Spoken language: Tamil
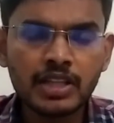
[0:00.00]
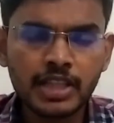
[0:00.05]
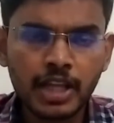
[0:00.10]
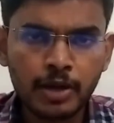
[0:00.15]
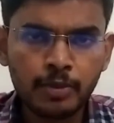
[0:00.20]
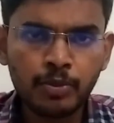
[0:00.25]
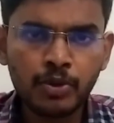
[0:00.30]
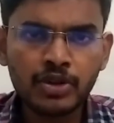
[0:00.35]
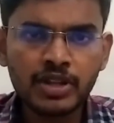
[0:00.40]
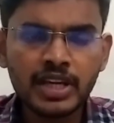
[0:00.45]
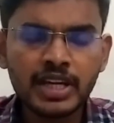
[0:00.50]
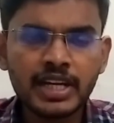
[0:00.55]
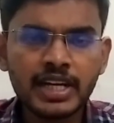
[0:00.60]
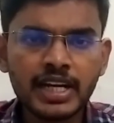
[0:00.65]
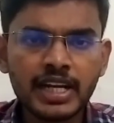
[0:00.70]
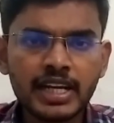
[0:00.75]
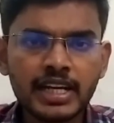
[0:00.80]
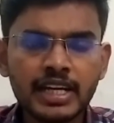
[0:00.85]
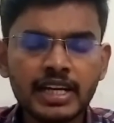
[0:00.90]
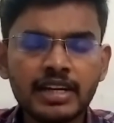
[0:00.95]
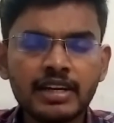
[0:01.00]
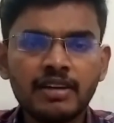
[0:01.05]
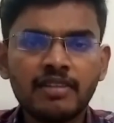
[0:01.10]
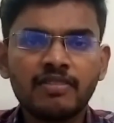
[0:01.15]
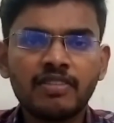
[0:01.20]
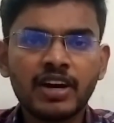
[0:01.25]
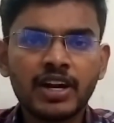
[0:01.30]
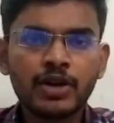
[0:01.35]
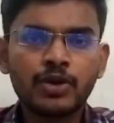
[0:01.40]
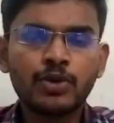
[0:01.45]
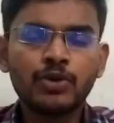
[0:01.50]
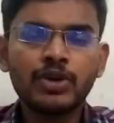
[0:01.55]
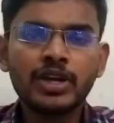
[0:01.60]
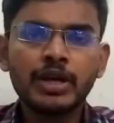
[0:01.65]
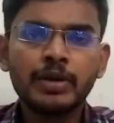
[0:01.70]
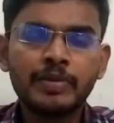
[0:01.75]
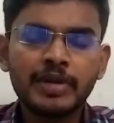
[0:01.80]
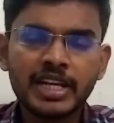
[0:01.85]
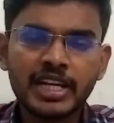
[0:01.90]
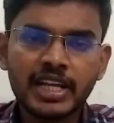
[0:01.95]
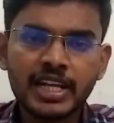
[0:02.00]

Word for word: தற்போதைய நிலையில் வரக்கூடிய மணி